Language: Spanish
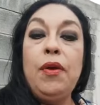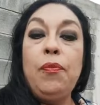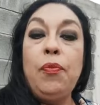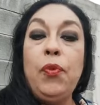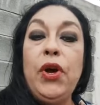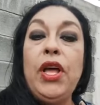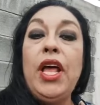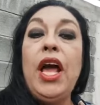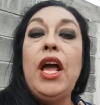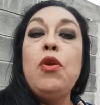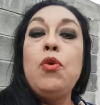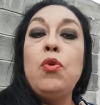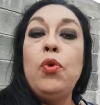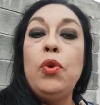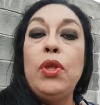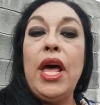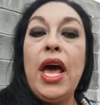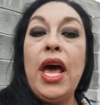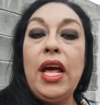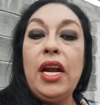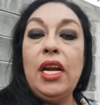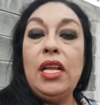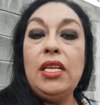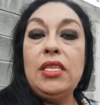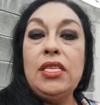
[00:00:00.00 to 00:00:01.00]
pueda
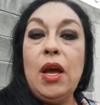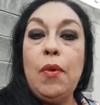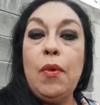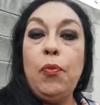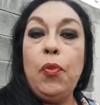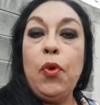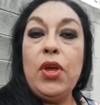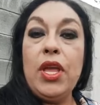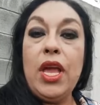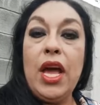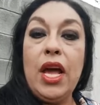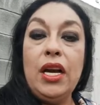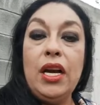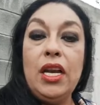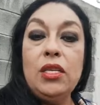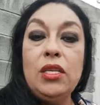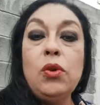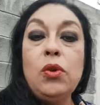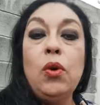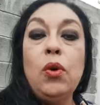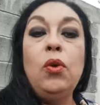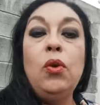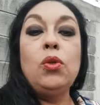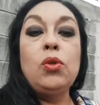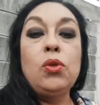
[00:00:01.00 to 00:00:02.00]
ayudarles y apoyarles
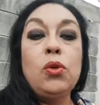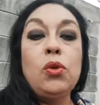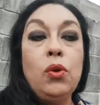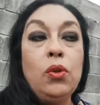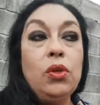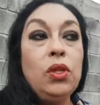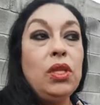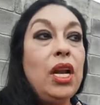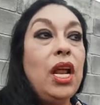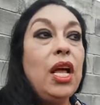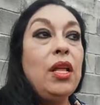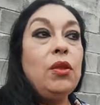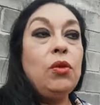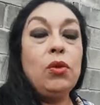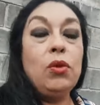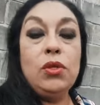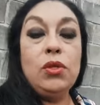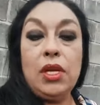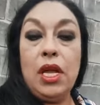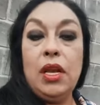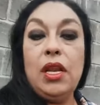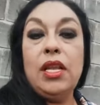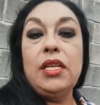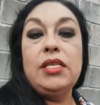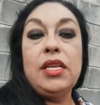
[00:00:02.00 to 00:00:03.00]
con los contratos
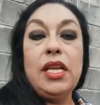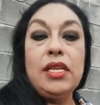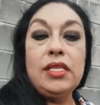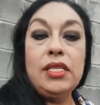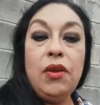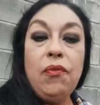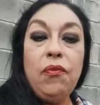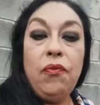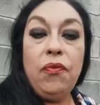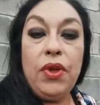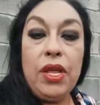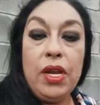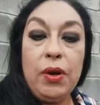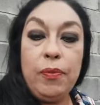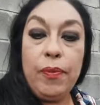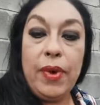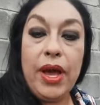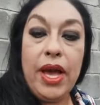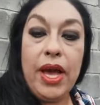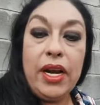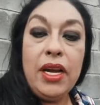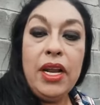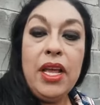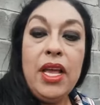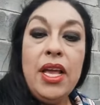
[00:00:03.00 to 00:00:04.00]
que les hacen
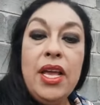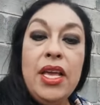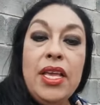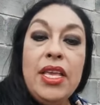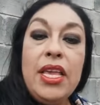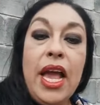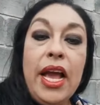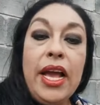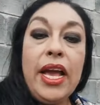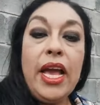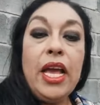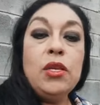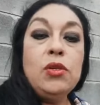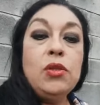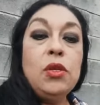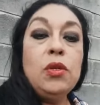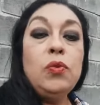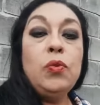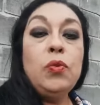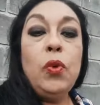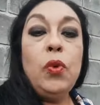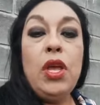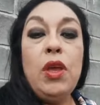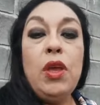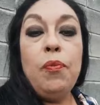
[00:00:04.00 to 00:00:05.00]
firmar ya que eso es
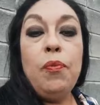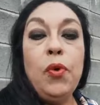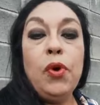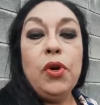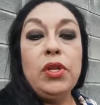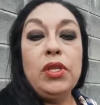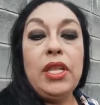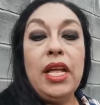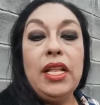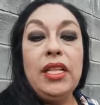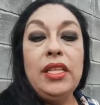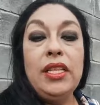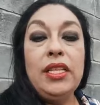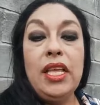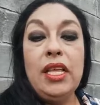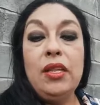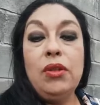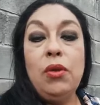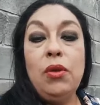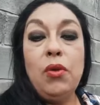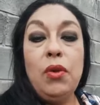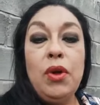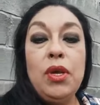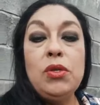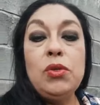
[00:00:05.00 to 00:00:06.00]
muy importante.
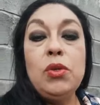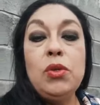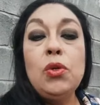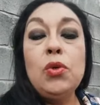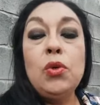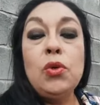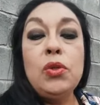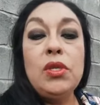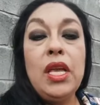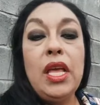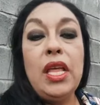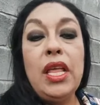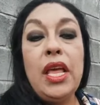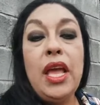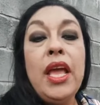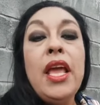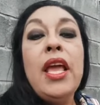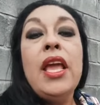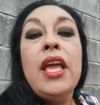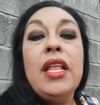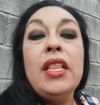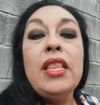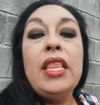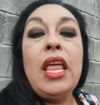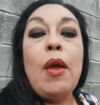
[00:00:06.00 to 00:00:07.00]
Todo esto sucede
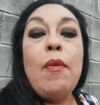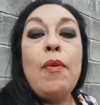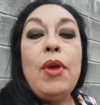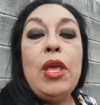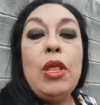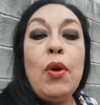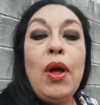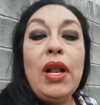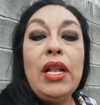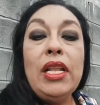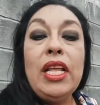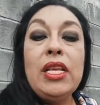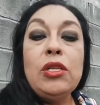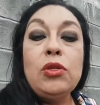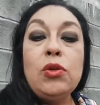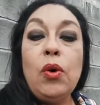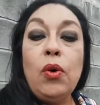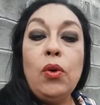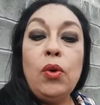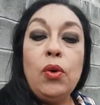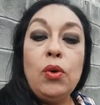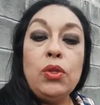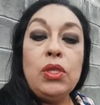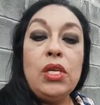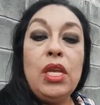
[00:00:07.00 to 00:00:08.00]
debido al
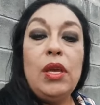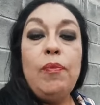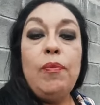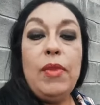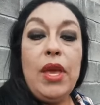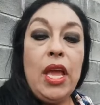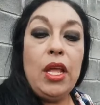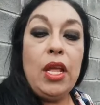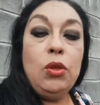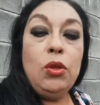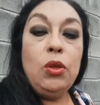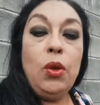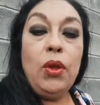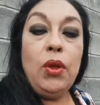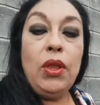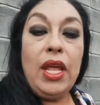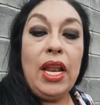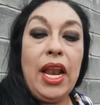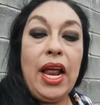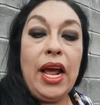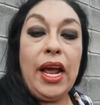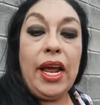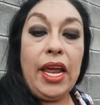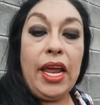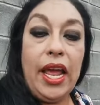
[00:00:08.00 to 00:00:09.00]
desconocimiento de
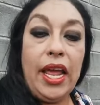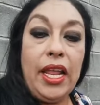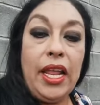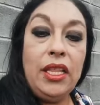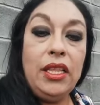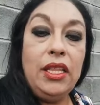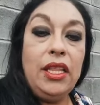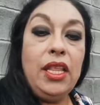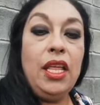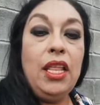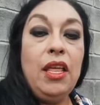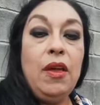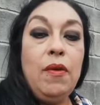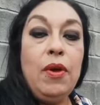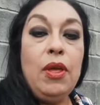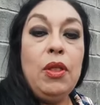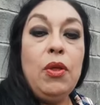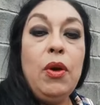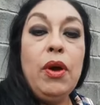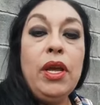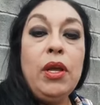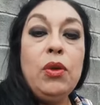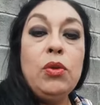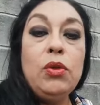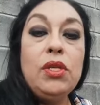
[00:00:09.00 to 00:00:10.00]
la gente,
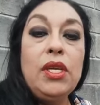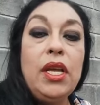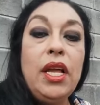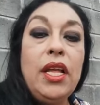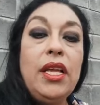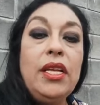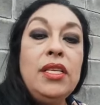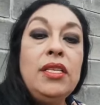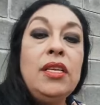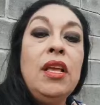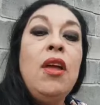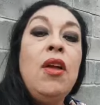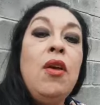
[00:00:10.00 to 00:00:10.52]
debido a que ustedes